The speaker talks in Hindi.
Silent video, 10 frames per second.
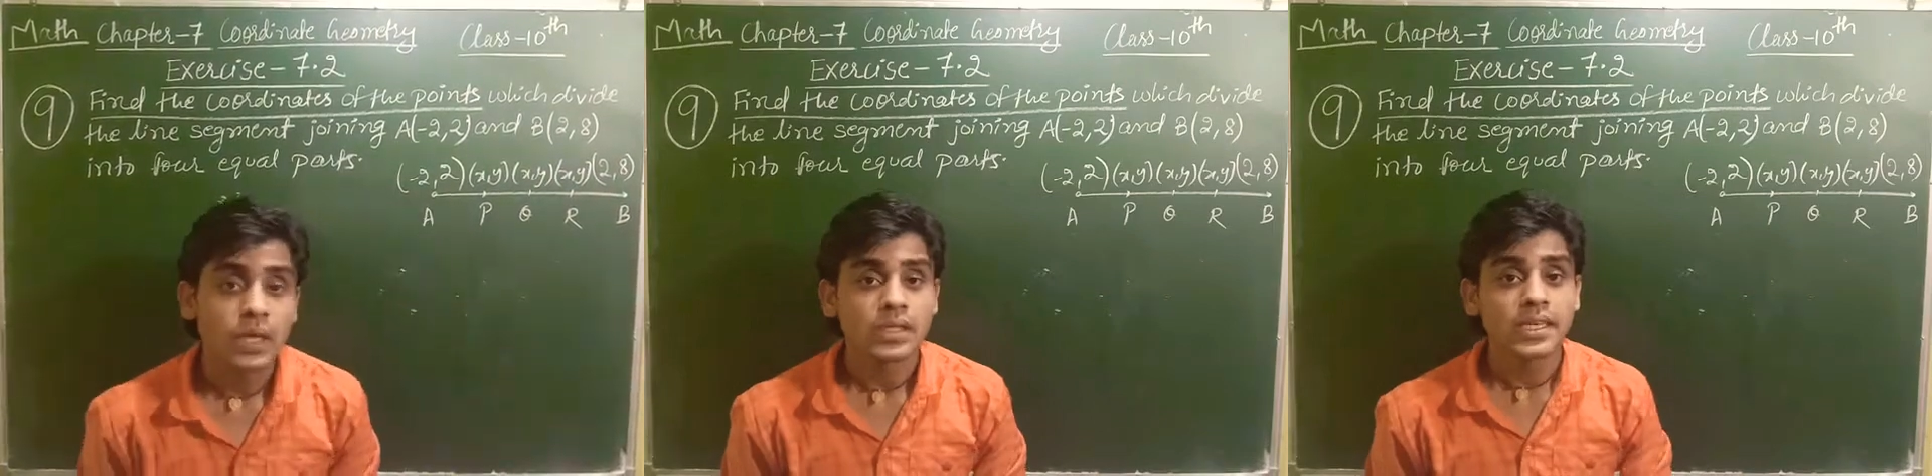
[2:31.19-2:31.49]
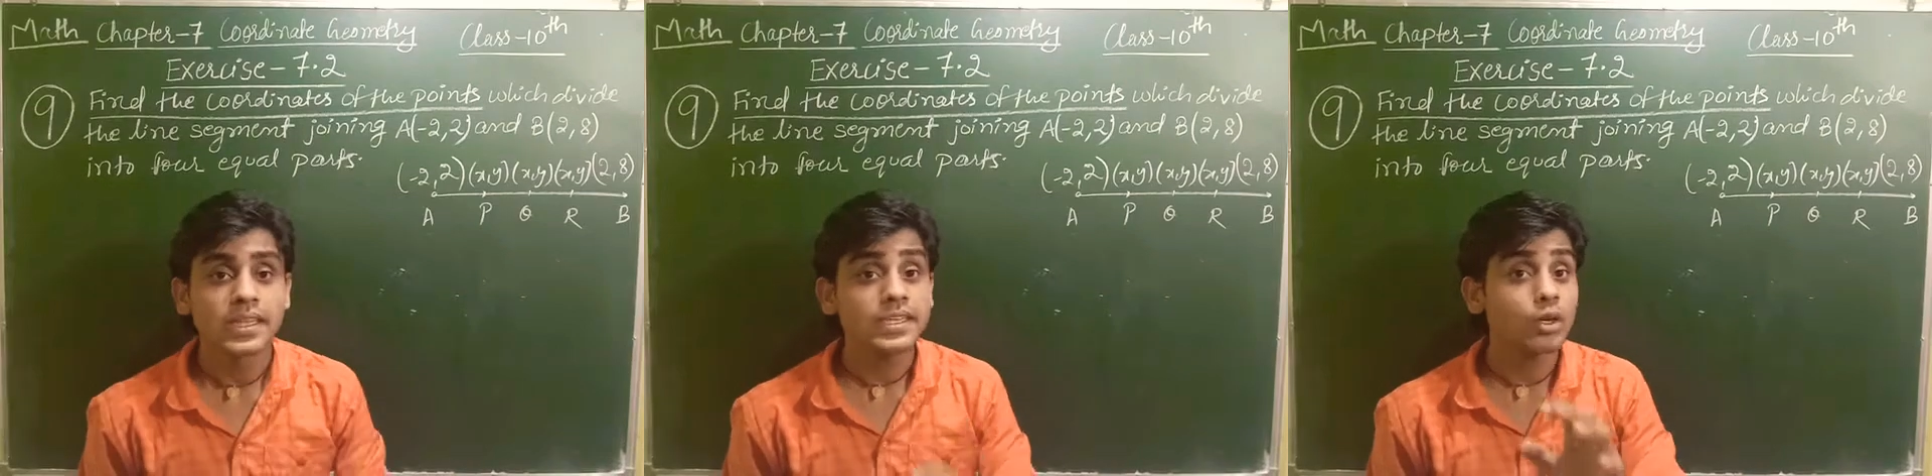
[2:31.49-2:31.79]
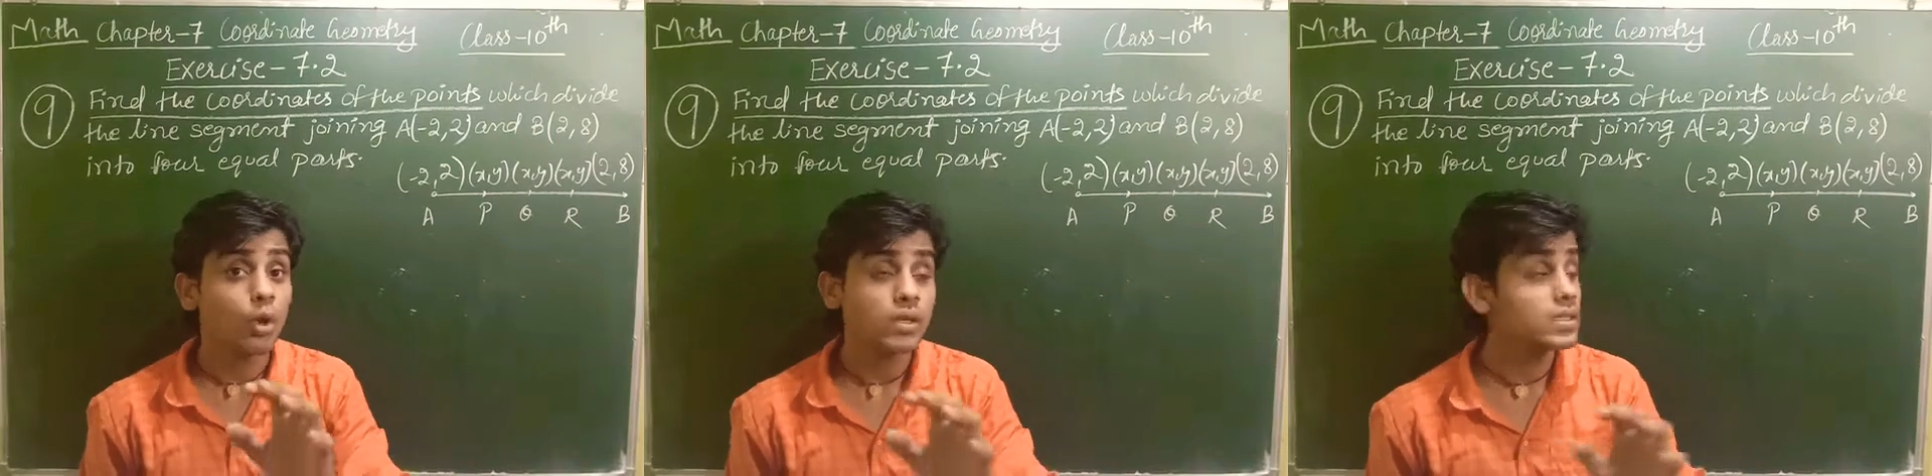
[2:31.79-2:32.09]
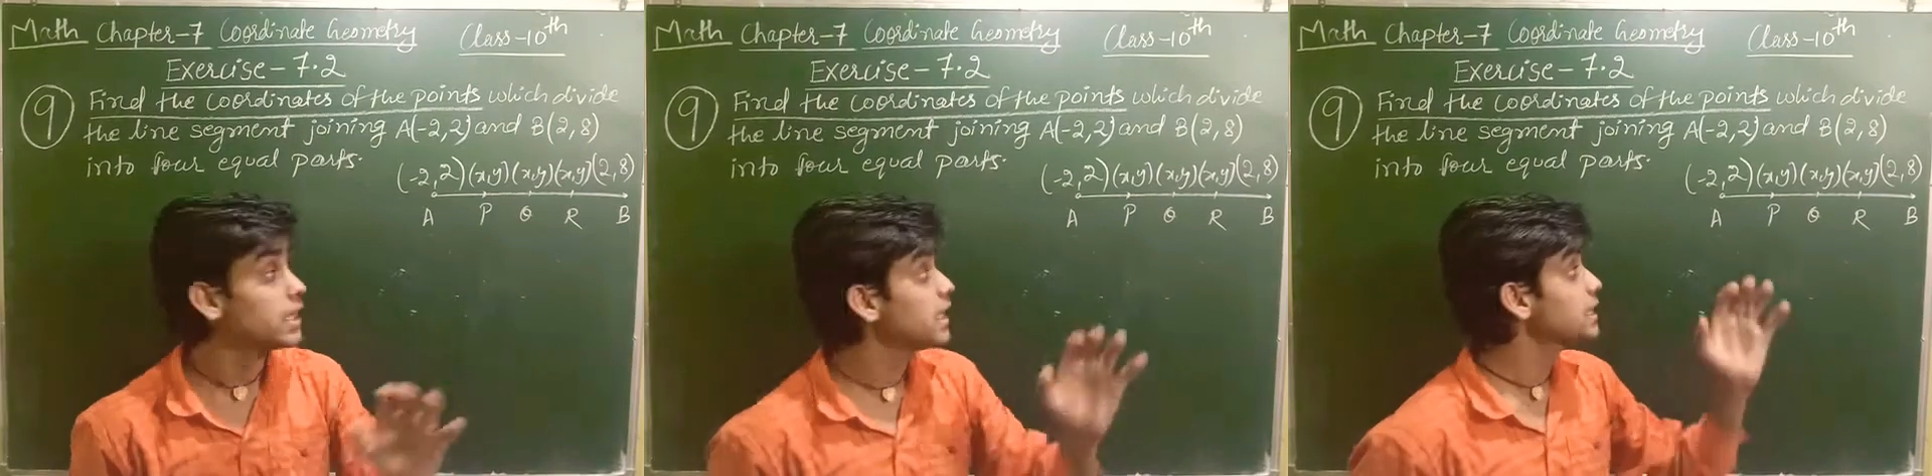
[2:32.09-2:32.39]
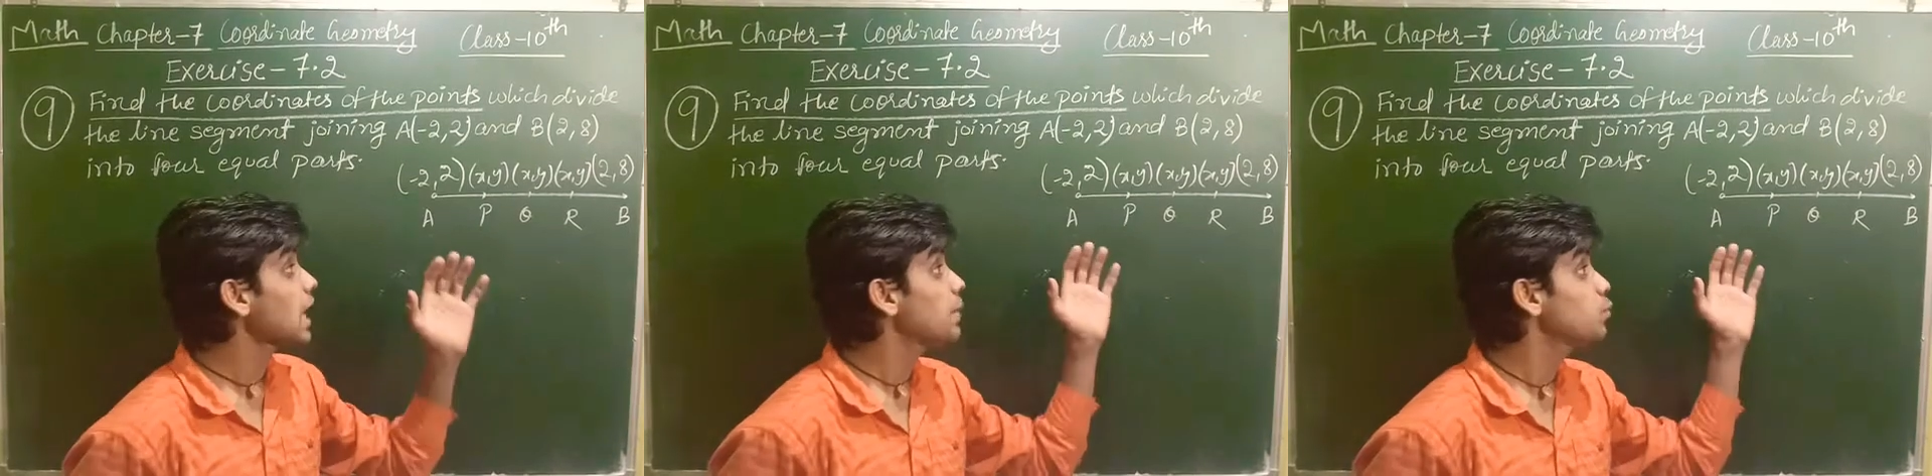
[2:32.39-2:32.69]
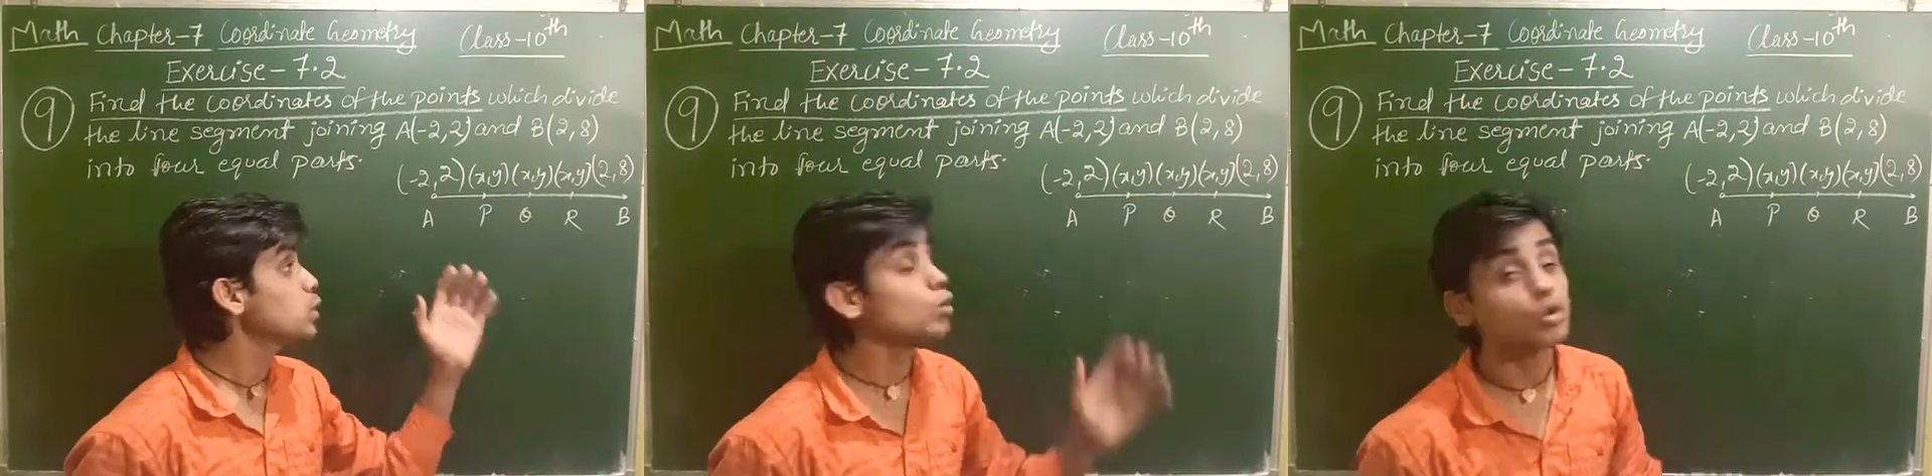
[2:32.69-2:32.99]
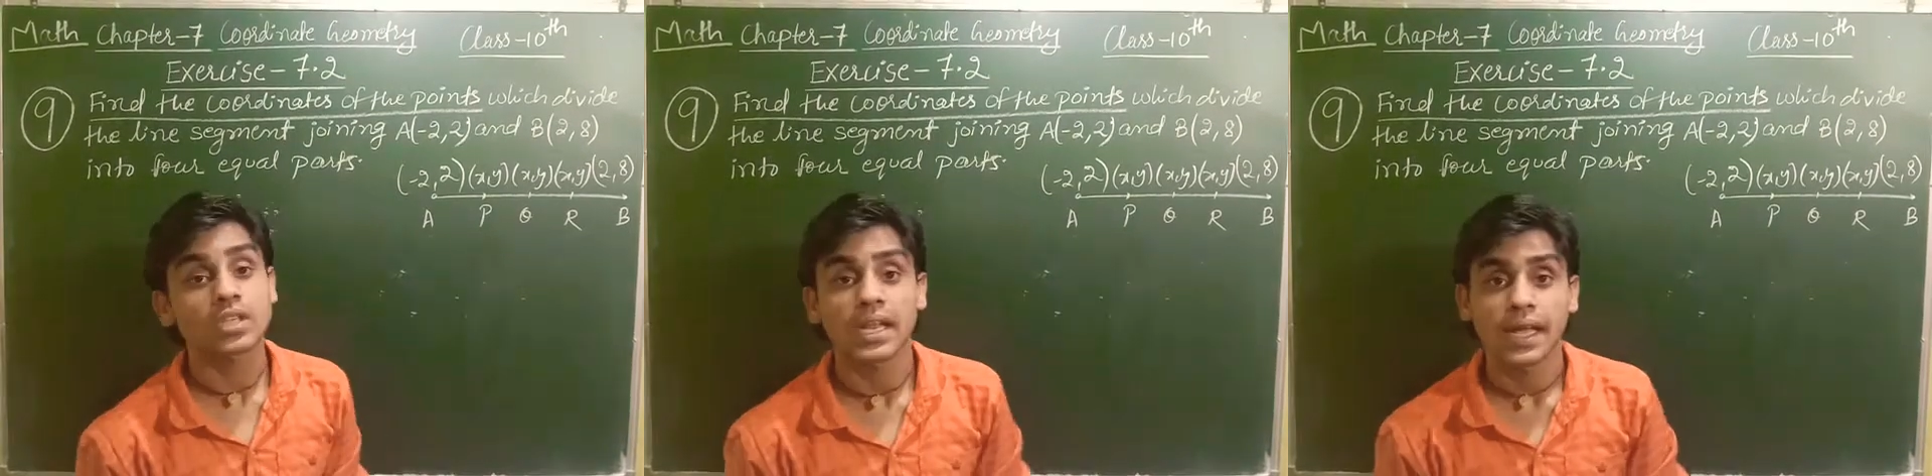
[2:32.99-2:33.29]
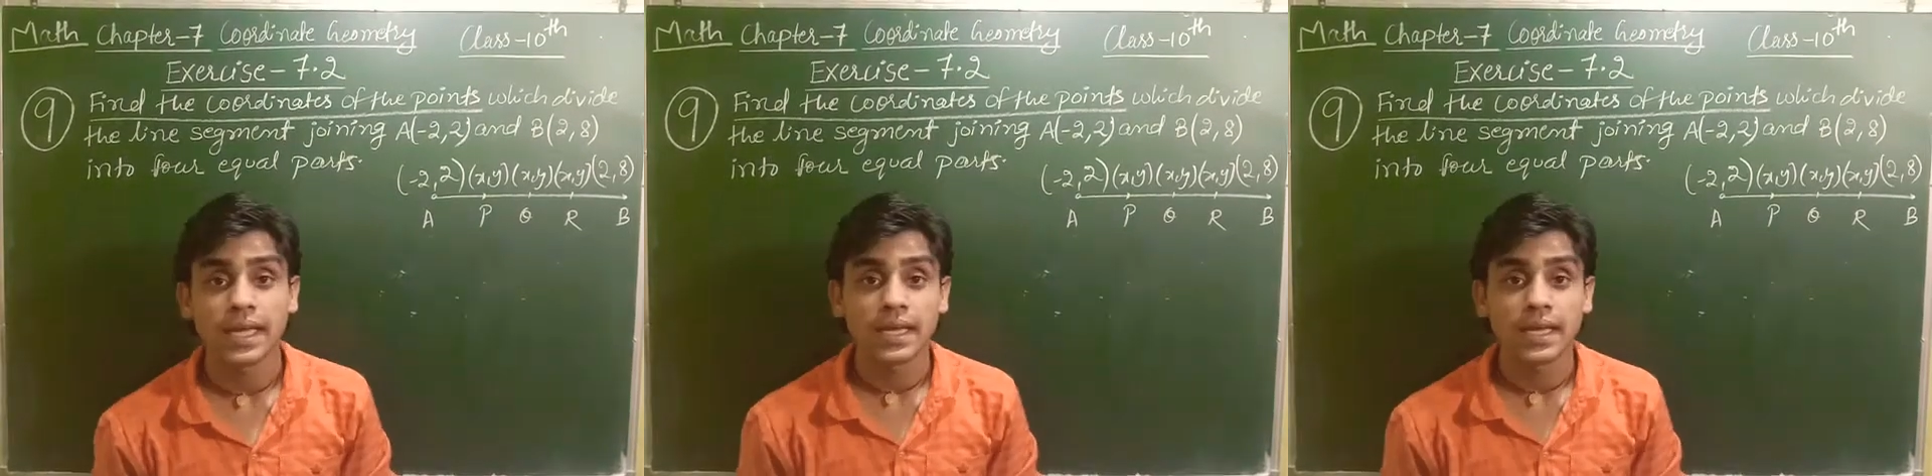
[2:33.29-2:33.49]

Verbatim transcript: ये देखिए गौर से ये टाइप वन क्वेश्चन है